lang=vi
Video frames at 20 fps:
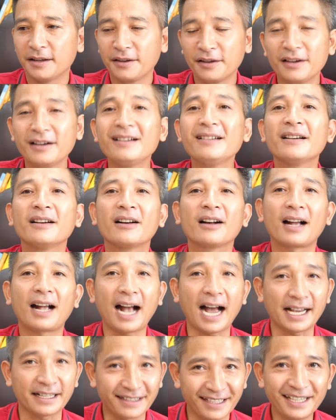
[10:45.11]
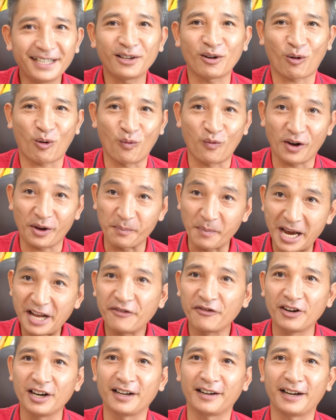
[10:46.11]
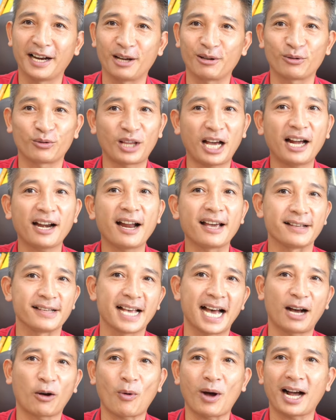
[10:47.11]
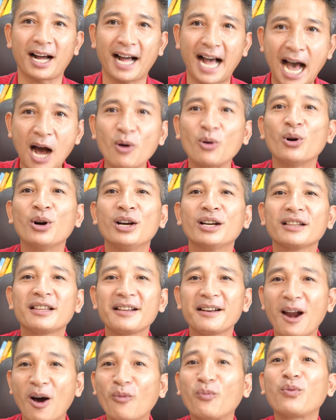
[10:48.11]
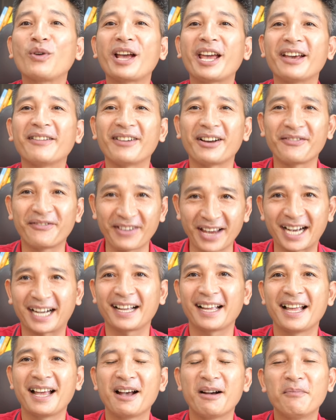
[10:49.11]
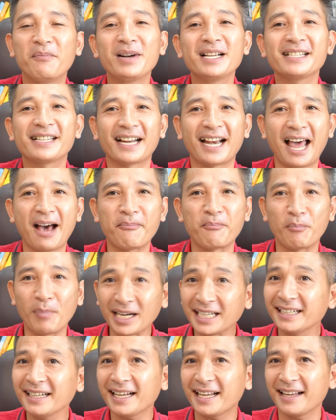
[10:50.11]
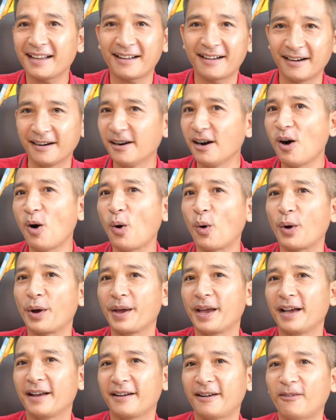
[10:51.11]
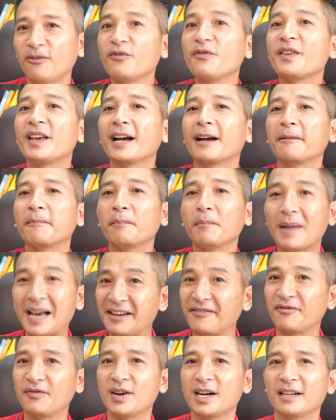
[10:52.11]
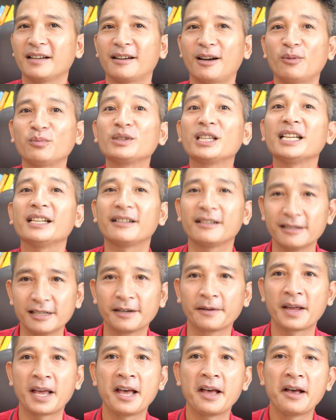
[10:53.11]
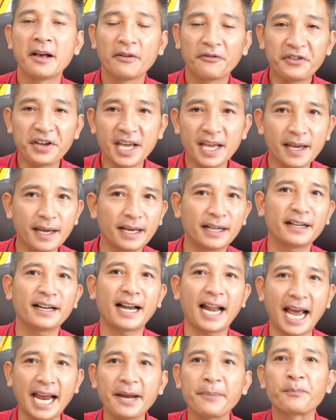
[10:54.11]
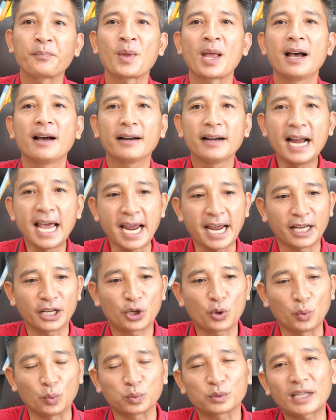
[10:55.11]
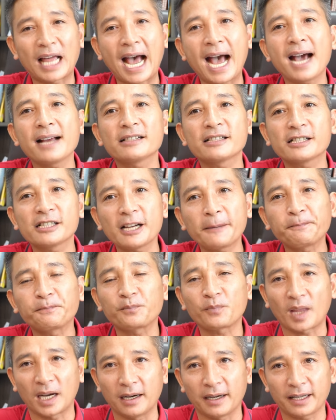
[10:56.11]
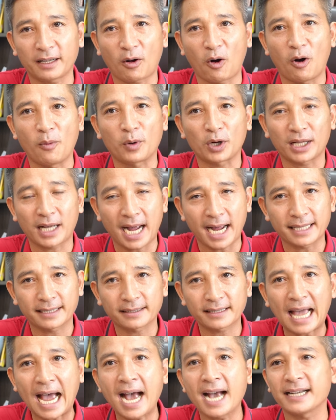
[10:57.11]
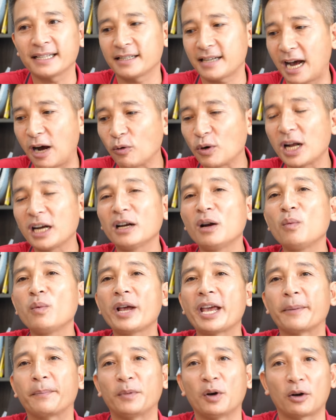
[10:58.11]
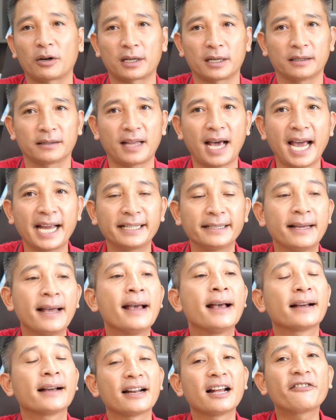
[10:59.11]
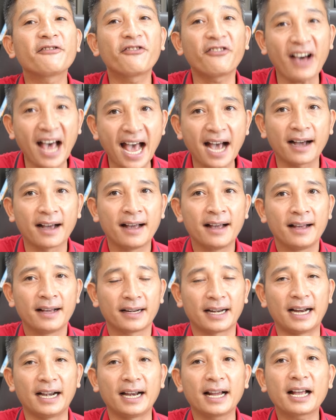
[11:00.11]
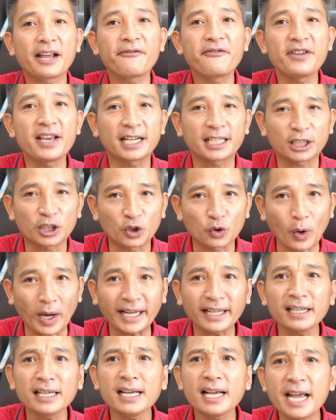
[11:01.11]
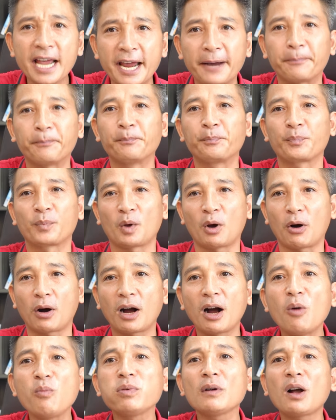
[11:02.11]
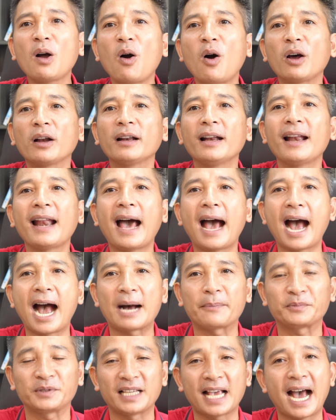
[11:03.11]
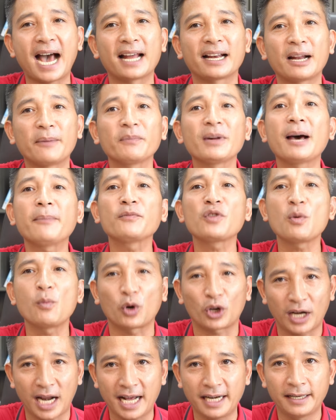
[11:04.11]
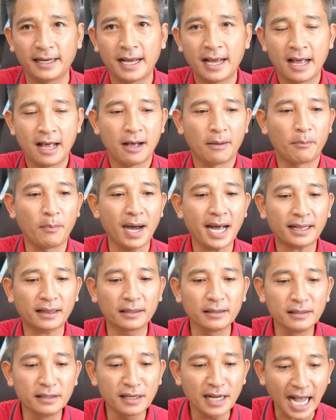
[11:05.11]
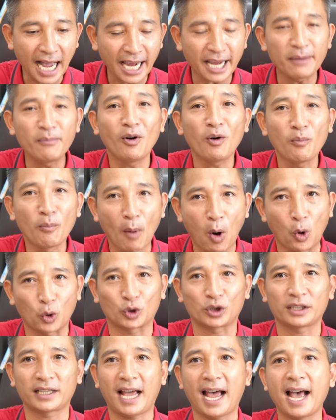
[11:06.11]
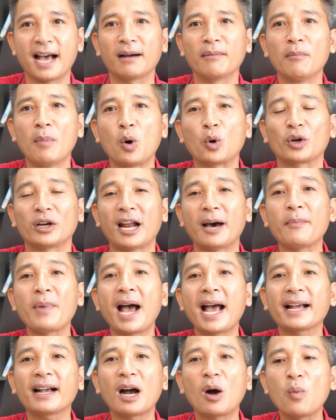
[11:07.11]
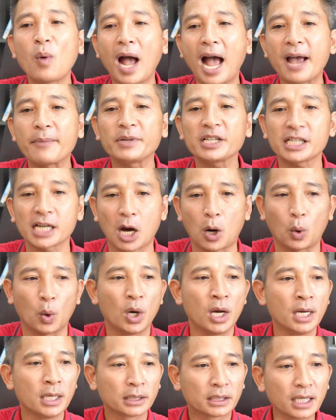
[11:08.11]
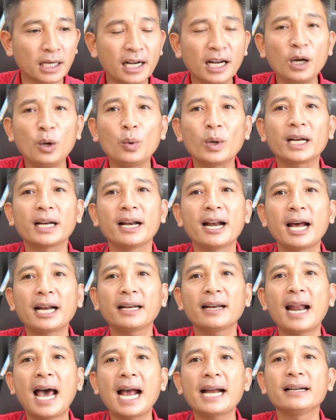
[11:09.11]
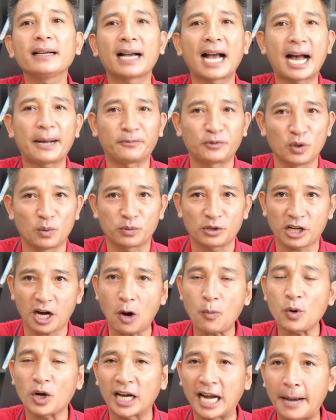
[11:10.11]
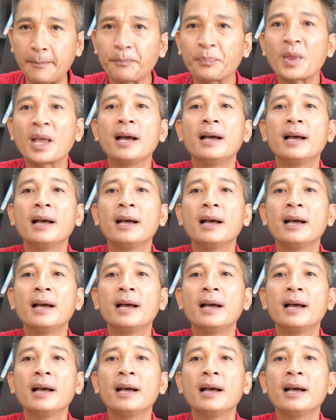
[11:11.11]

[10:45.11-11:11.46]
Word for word: Nhưng cái gì nó cũng phải bền vững. Nếu chúng ta đẩy giá quá cao thì đồng nghĩa với việc mình sẽ làm mất đi cái cơ hội trong việc bền vững trong thị trường. Vì hiện nay để chúng ta sắp tới có một cái tại sao đất nông nghiệp nó trở thành đất vàng, đấy là cái việc doanh nghiệp nó không còn là áp giá năm năm cho một lần, mà từ ngày mùng một tháng một năm hai nghìn không trăm hai mươi sáu, tức là luật đất đai được áp dụng sau một năm,